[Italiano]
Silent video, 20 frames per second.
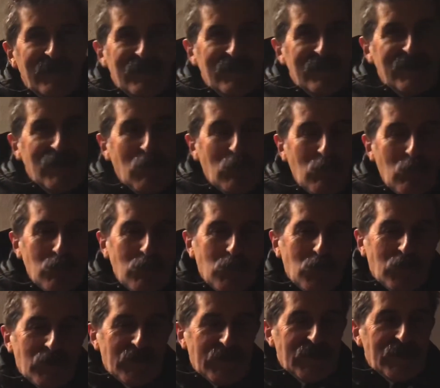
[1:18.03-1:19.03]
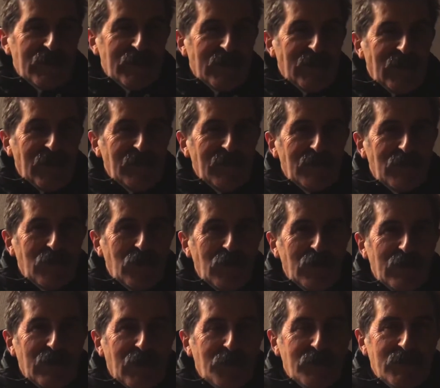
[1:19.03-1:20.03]
Siamo molto contenti della vittoria e
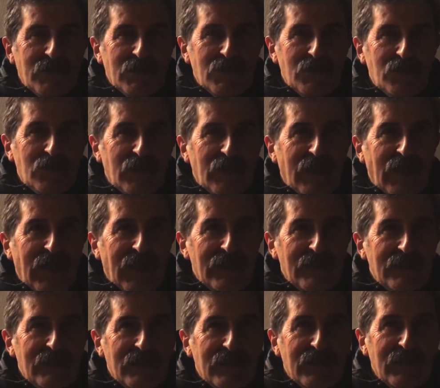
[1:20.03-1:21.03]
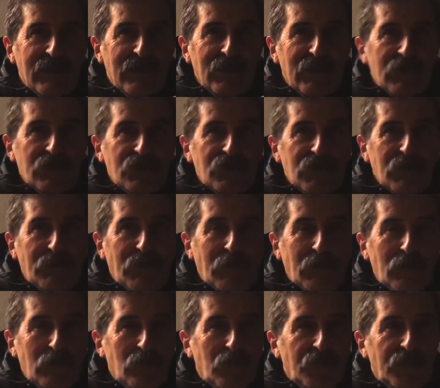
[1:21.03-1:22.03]
della prestazione dei ragazzi, ci abbiamo
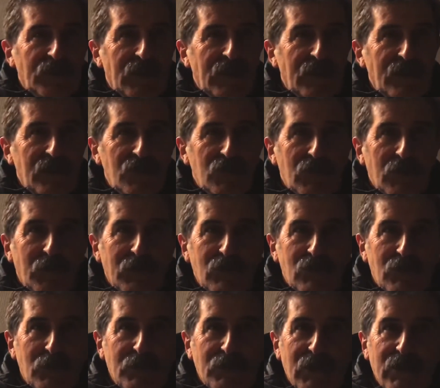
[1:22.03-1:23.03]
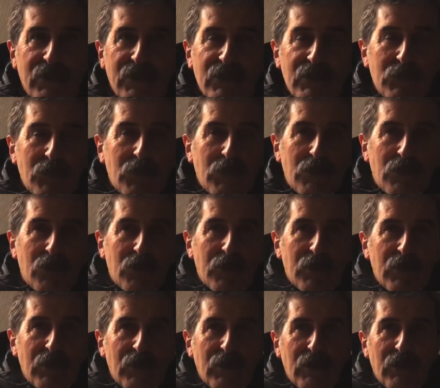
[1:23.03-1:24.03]
creduto fin dall'inizio da quando siamo entrati negli spogliatoi,
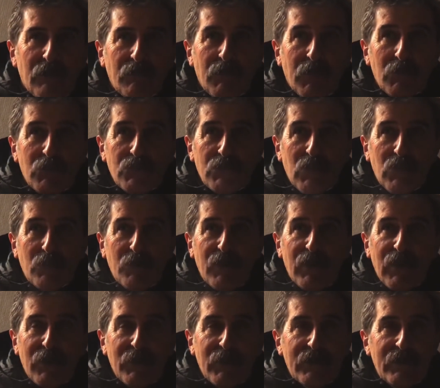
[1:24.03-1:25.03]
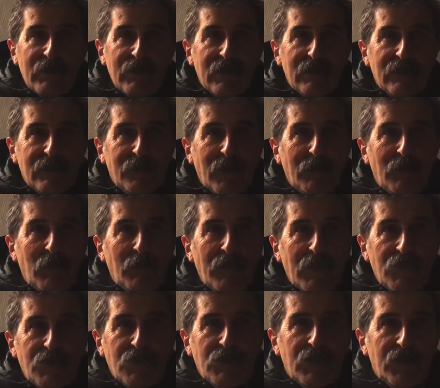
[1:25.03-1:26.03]
abbiamo studiato bene la partita, sapevamo
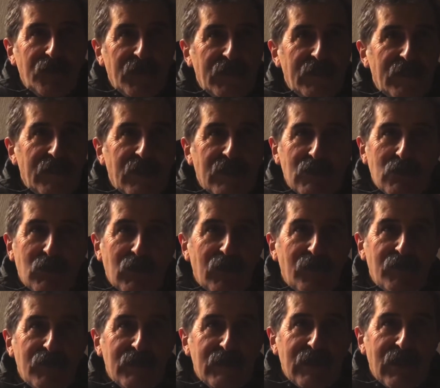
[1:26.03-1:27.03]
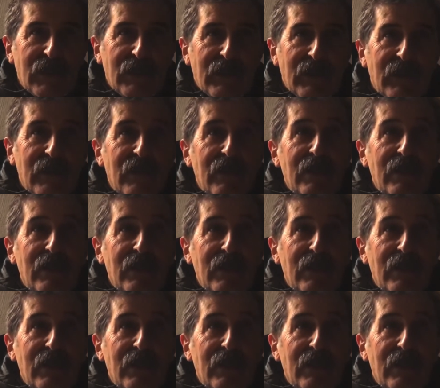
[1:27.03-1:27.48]
pregi e difetti della squadra avversaria